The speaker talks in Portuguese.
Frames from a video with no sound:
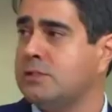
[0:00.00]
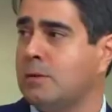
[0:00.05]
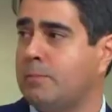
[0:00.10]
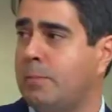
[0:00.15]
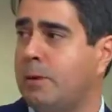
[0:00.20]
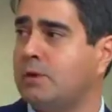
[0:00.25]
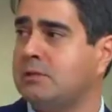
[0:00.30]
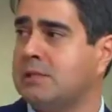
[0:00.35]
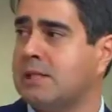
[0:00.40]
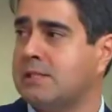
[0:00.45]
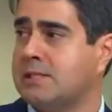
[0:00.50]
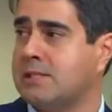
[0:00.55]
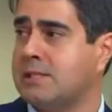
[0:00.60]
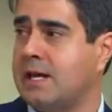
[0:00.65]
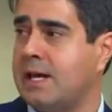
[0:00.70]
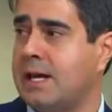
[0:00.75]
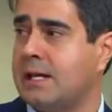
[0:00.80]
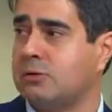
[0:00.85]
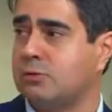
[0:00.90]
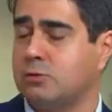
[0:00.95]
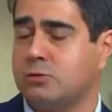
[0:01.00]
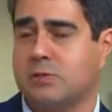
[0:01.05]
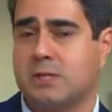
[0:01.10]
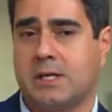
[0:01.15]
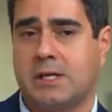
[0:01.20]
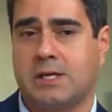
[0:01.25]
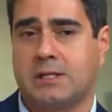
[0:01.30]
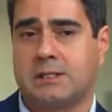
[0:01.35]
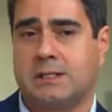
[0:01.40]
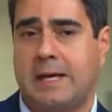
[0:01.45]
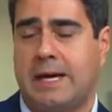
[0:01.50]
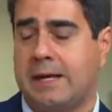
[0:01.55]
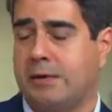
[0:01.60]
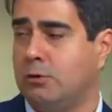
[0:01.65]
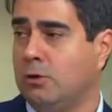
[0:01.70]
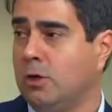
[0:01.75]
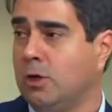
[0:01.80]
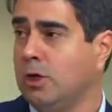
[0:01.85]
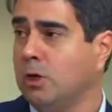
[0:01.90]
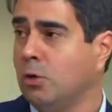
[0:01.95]
de São Paulo está certo, o
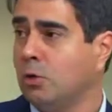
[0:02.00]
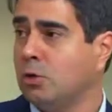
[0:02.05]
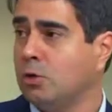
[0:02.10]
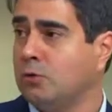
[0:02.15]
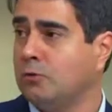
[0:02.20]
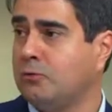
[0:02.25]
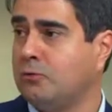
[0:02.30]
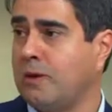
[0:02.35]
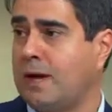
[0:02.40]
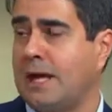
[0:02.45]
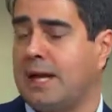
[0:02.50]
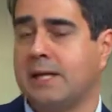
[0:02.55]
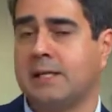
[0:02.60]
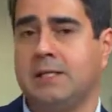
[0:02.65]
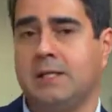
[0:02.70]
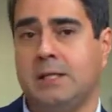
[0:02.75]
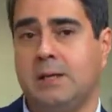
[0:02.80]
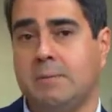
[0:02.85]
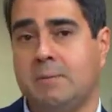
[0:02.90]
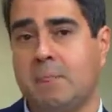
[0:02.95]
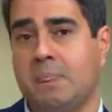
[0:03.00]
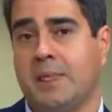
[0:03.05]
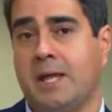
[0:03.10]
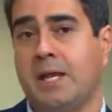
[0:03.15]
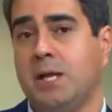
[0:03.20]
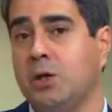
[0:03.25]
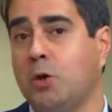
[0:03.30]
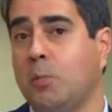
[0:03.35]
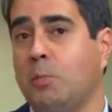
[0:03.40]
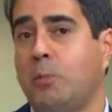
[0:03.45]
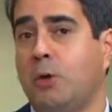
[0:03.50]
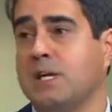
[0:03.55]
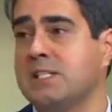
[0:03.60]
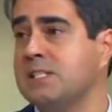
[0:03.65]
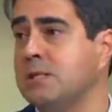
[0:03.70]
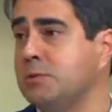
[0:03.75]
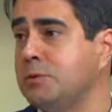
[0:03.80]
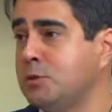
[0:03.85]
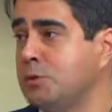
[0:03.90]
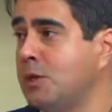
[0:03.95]
secretário, quando fala que ele não pode
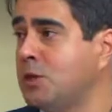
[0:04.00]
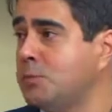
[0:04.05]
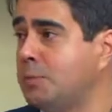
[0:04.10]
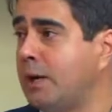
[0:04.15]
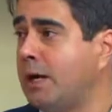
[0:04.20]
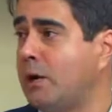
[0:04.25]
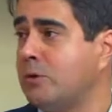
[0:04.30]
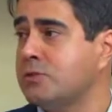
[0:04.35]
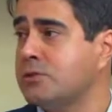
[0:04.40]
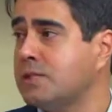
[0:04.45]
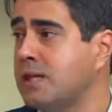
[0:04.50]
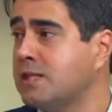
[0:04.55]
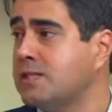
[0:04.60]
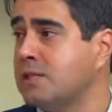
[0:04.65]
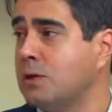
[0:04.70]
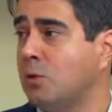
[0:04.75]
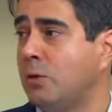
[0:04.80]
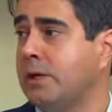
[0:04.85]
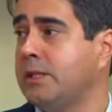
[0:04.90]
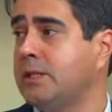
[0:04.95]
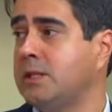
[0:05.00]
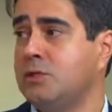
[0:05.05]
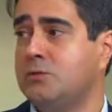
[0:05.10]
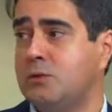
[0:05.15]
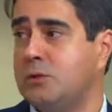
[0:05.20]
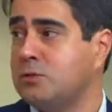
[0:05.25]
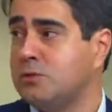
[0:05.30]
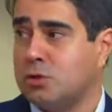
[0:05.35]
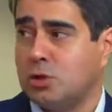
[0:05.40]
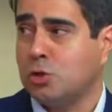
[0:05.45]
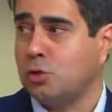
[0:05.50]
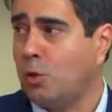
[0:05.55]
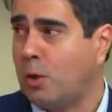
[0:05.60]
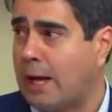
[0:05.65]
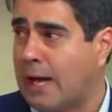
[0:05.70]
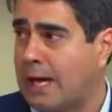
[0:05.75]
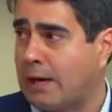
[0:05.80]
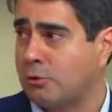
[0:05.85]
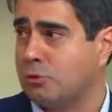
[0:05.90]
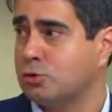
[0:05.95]
simplesmente pegar os 150 edifícios e
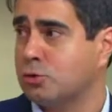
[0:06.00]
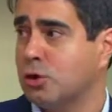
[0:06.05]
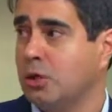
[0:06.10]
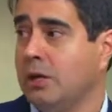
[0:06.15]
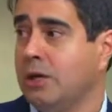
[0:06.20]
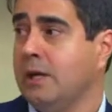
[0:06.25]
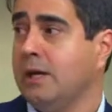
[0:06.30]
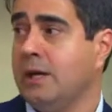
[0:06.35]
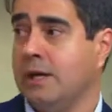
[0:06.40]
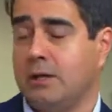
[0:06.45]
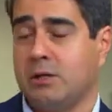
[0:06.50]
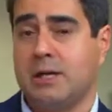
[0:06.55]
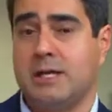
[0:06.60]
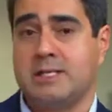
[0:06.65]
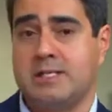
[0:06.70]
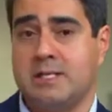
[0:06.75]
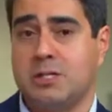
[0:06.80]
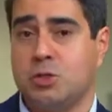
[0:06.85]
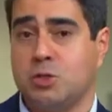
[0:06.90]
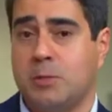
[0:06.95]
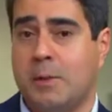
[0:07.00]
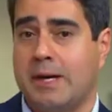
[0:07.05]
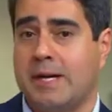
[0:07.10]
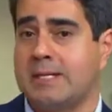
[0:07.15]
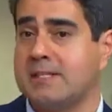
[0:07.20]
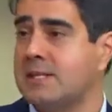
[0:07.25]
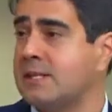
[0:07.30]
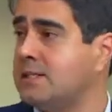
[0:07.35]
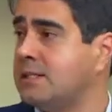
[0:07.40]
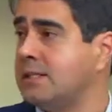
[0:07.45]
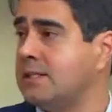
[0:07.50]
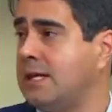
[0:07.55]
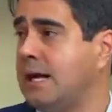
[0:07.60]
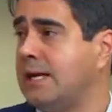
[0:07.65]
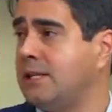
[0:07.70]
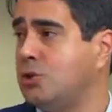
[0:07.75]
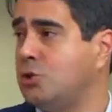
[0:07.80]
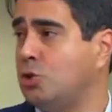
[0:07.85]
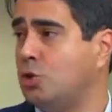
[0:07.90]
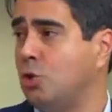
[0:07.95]
doá-los. Existe uma
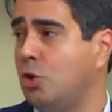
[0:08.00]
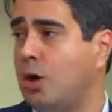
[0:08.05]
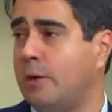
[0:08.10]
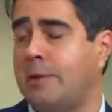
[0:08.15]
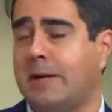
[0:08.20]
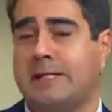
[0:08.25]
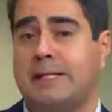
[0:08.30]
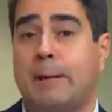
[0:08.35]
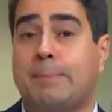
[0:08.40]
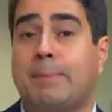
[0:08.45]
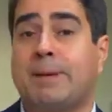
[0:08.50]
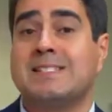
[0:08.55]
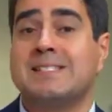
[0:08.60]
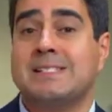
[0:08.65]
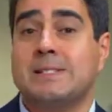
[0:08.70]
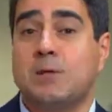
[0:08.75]
necessidade de obra até para a